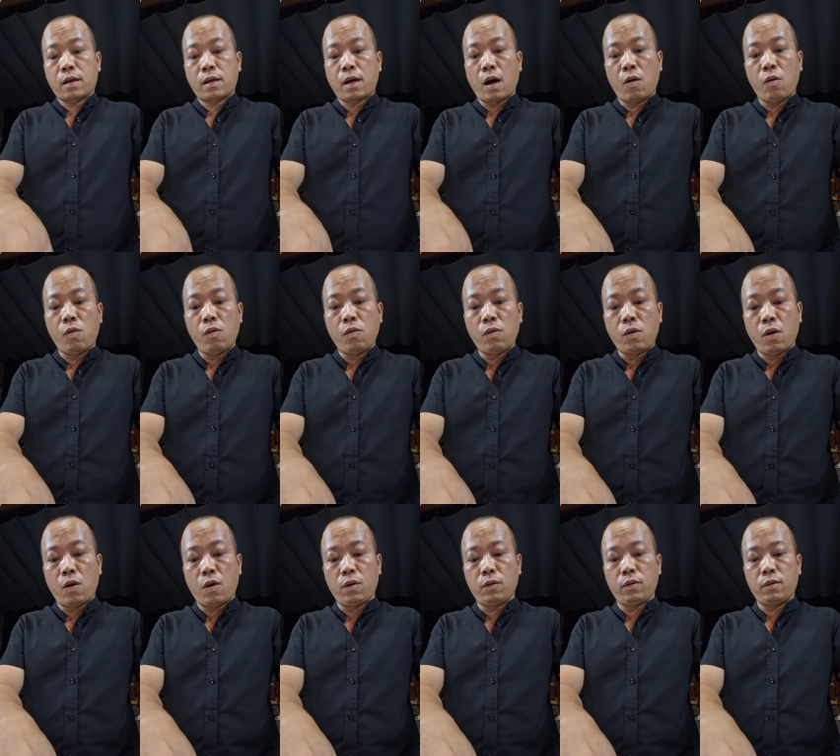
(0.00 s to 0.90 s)
câu
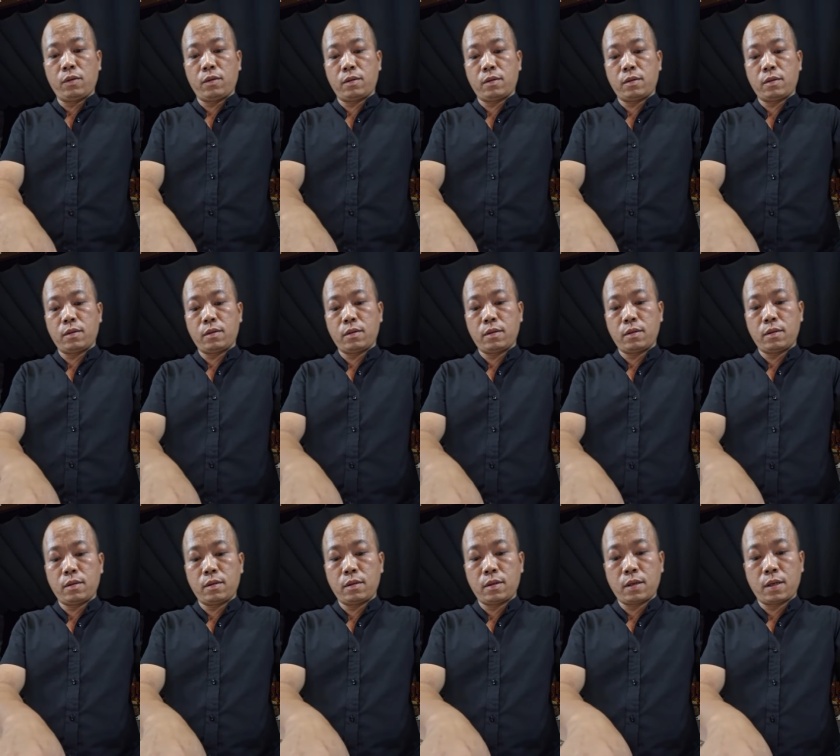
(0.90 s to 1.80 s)
ngôn
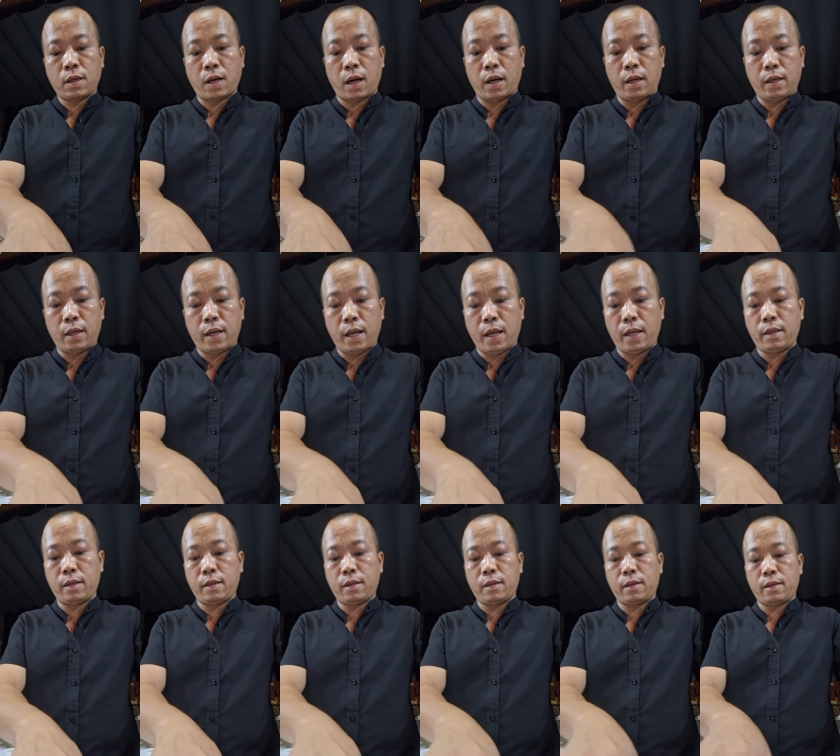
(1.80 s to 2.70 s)
khẳng định